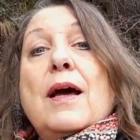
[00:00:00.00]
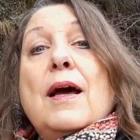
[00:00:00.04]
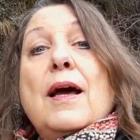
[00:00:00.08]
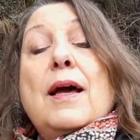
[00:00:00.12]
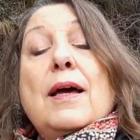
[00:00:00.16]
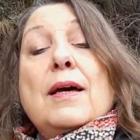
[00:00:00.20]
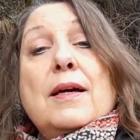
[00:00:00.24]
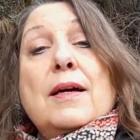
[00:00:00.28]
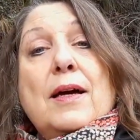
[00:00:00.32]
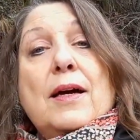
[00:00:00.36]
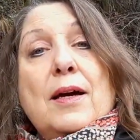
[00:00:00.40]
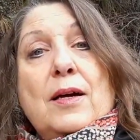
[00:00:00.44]

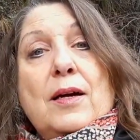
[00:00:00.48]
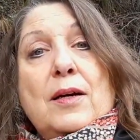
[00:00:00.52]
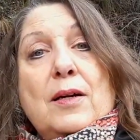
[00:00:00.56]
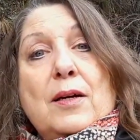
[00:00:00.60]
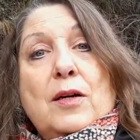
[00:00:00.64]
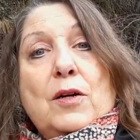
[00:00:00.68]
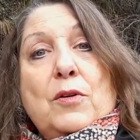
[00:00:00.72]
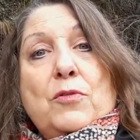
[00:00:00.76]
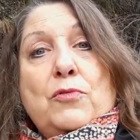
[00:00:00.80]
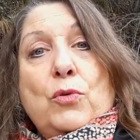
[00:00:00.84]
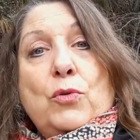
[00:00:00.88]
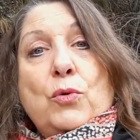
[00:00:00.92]
Ein
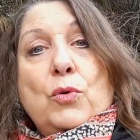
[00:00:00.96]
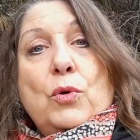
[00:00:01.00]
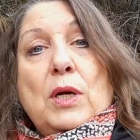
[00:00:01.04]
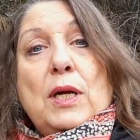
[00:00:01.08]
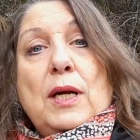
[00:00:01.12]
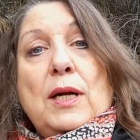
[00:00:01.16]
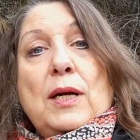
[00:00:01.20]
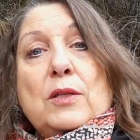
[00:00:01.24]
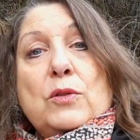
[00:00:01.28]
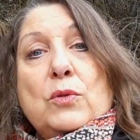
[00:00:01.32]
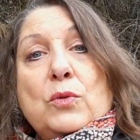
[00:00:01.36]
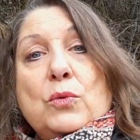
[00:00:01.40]
kranker
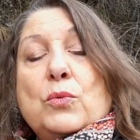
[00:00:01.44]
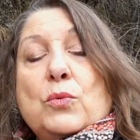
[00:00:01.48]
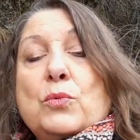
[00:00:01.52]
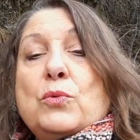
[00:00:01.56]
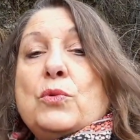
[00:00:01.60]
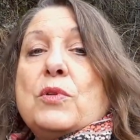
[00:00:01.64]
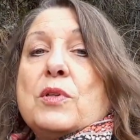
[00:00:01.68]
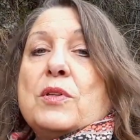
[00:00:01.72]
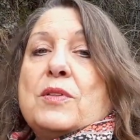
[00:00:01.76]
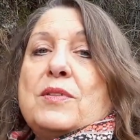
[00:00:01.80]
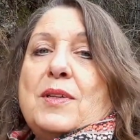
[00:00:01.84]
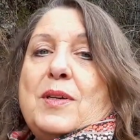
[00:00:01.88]
Vogel hat
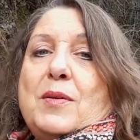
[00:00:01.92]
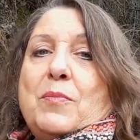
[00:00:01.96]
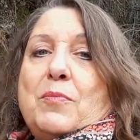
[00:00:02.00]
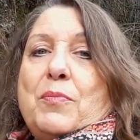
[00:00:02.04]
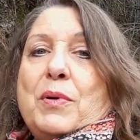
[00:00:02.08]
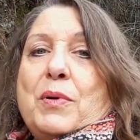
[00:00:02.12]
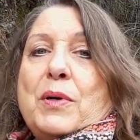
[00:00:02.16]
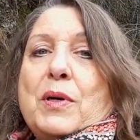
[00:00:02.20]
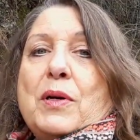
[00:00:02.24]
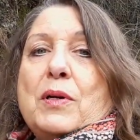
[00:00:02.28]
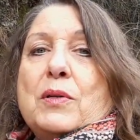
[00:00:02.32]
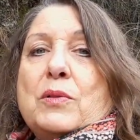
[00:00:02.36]

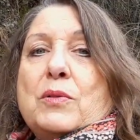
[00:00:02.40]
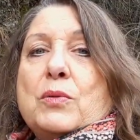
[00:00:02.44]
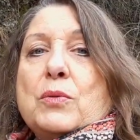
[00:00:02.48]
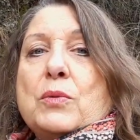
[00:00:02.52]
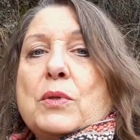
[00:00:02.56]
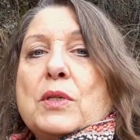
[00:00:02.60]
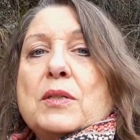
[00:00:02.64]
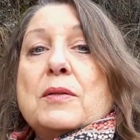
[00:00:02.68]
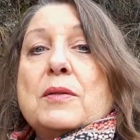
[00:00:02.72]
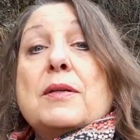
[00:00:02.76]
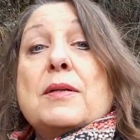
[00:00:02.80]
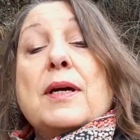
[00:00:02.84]

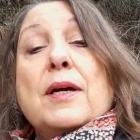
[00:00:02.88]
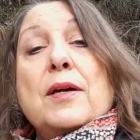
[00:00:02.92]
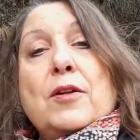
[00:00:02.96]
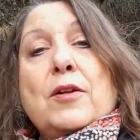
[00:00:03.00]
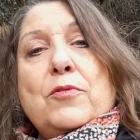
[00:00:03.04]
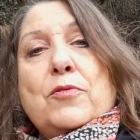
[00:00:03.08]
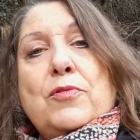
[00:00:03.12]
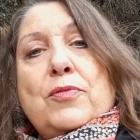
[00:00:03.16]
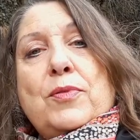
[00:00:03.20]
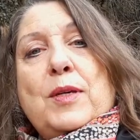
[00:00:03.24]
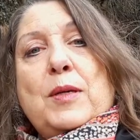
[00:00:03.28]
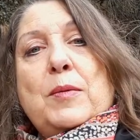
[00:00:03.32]
Untertemperatur,
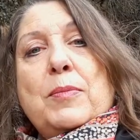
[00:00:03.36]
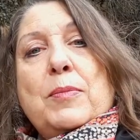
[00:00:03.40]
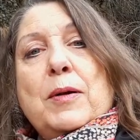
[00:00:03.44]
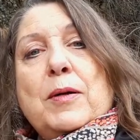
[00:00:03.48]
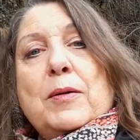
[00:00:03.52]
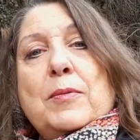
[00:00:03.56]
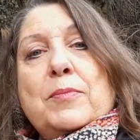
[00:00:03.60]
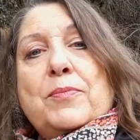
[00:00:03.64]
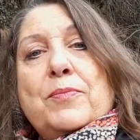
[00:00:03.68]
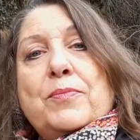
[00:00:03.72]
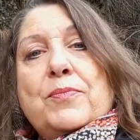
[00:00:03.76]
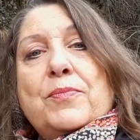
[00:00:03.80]
kein
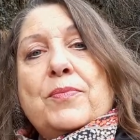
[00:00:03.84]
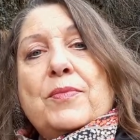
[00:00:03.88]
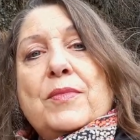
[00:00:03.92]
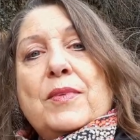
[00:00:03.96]
Fieber,